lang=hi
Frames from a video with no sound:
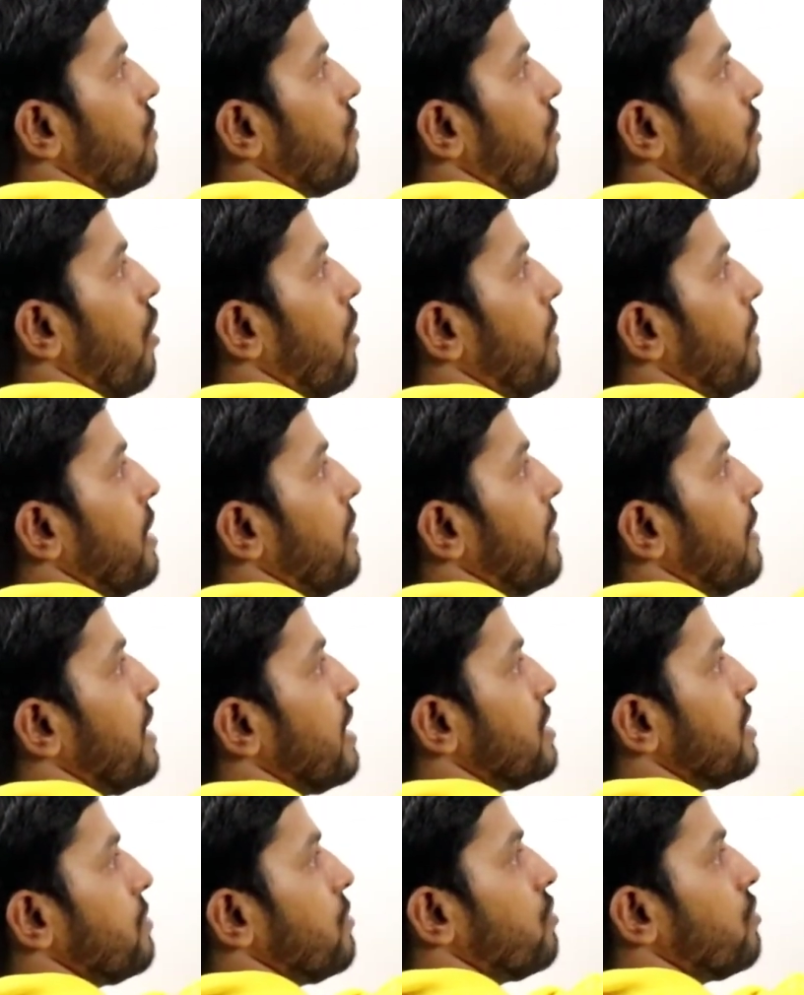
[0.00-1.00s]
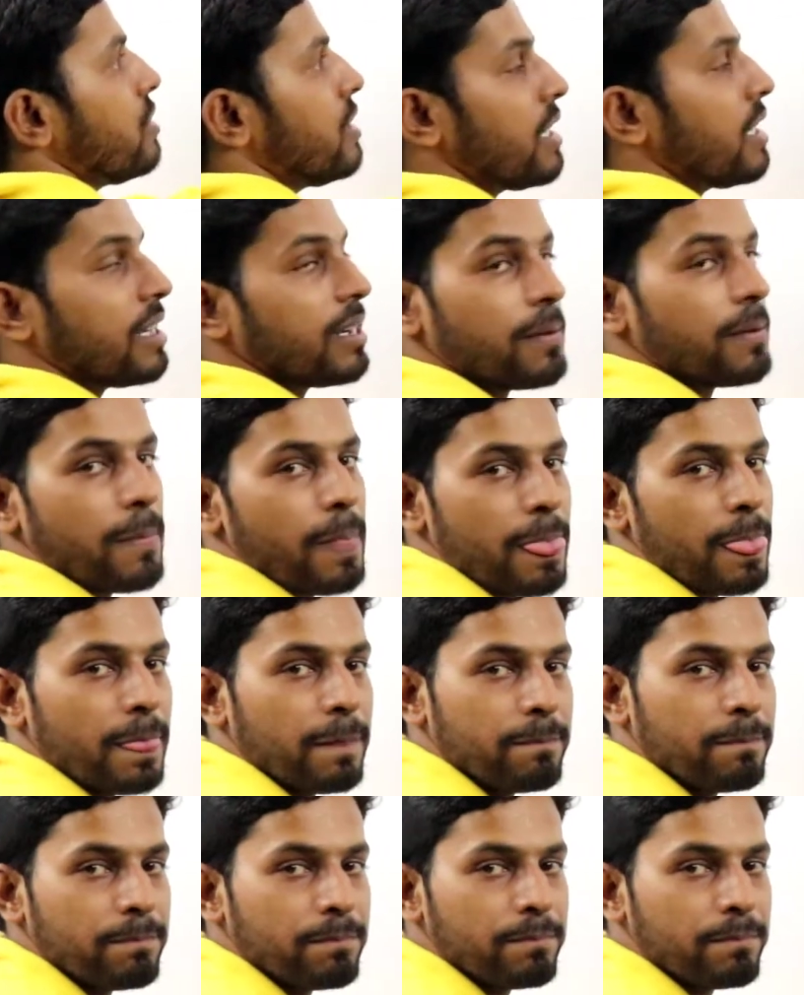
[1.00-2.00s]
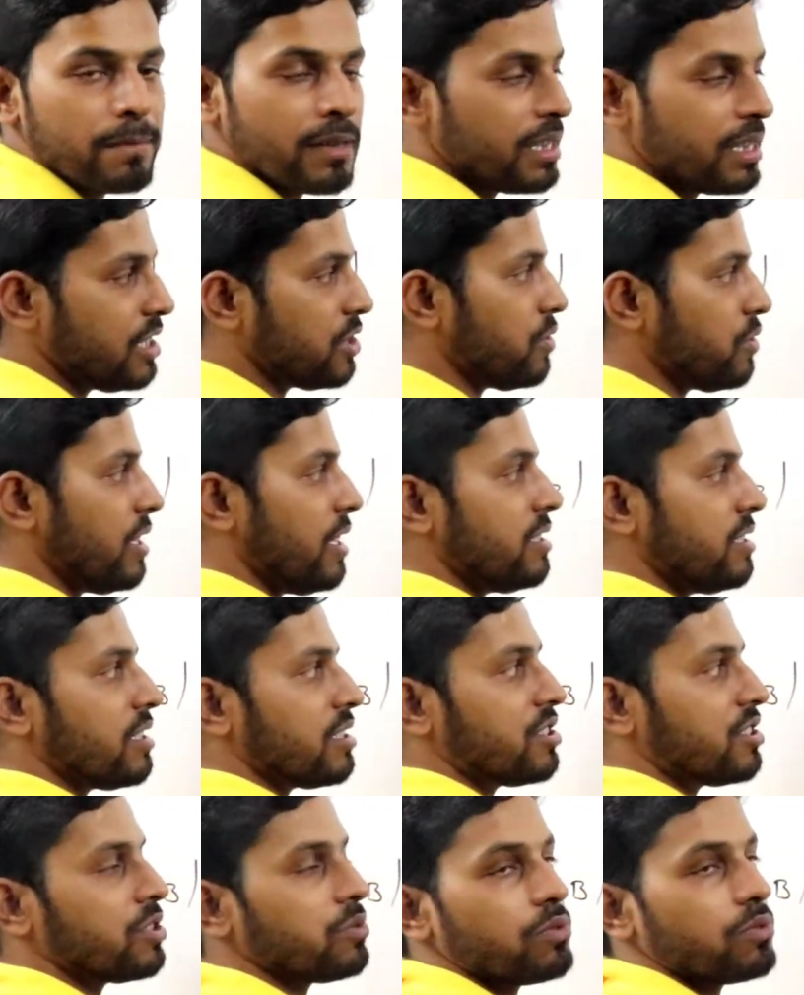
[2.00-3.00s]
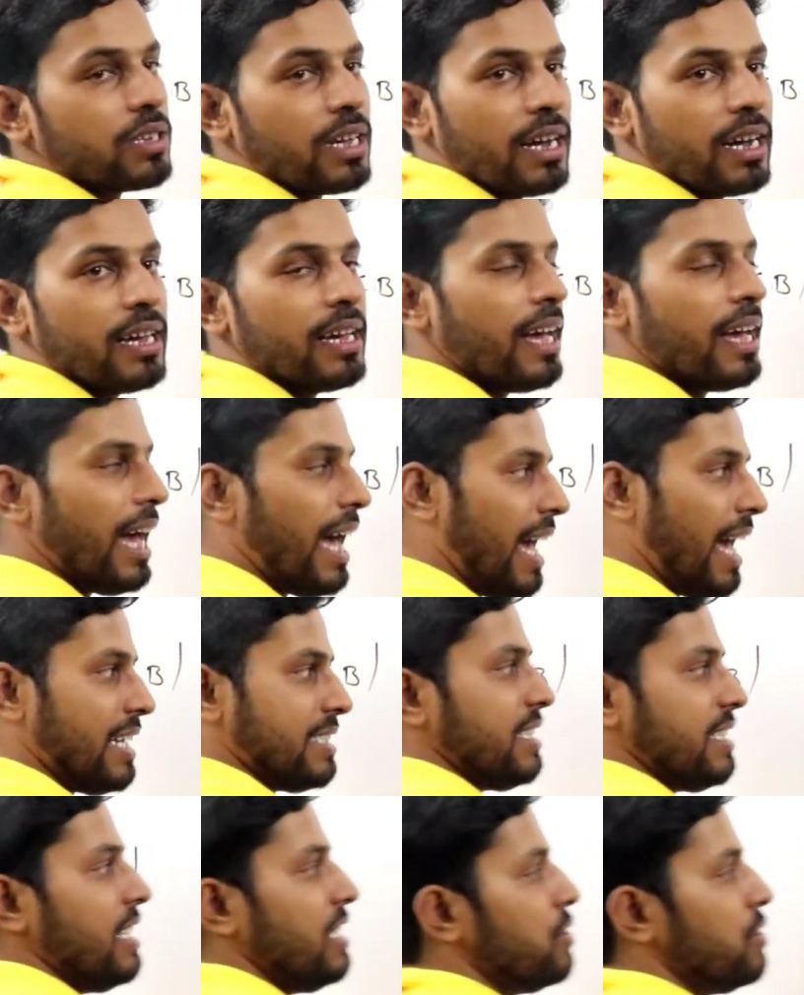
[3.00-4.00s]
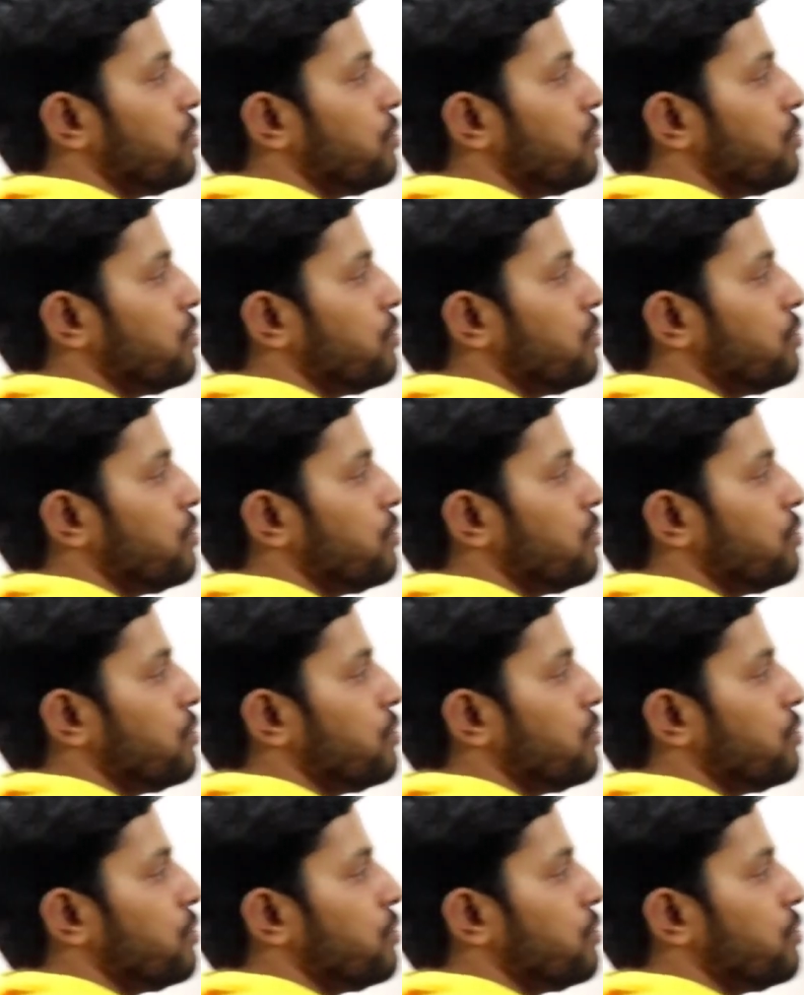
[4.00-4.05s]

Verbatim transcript: फॉरवर्ड बायास में हो जाएगा ये तो एक जंक्शन हो गया ऐसे ही